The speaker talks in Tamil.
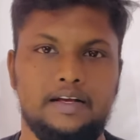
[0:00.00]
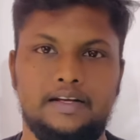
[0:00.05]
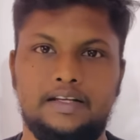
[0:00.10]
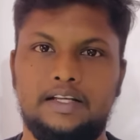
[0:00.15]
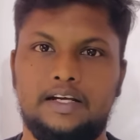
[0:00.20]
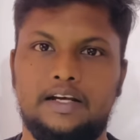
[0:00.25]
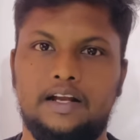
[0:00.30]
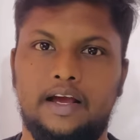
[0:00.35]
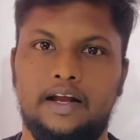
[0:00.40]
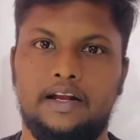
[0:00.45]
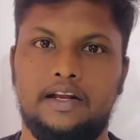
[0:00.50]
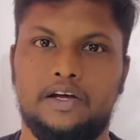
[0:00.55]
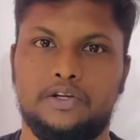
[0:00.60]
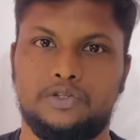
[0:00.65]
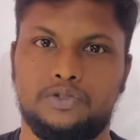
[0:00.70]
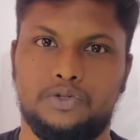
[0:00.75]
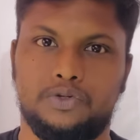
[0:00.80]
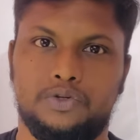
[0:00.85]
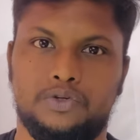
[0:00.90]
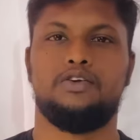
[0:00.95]
இதுக்கெல்லாம் என்ன
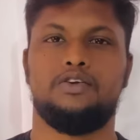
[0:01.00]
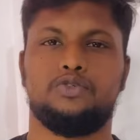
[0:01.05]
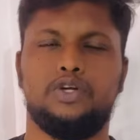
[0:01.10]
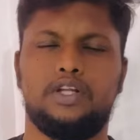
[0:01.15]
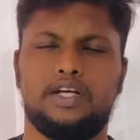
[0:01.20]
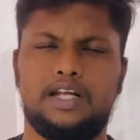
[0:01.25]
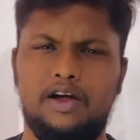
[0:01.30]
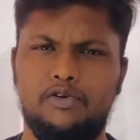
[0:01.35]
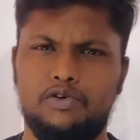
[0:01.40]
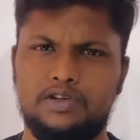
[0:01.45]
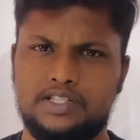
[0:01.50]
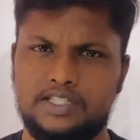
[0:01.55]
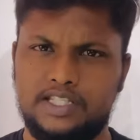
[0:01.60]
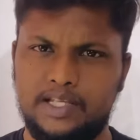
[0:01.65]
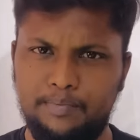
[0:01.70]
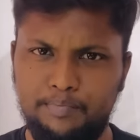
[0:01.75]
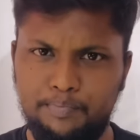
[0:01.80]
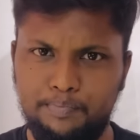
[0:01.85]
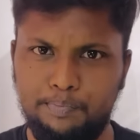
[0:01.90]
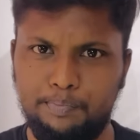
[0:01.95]
அர்த்தம் ஸோ இதுக்கெல்லாம் ஒரு
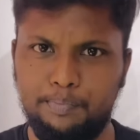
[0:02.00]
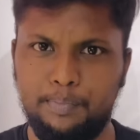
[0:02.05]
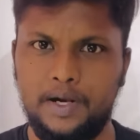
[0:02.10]
சிம்பிள்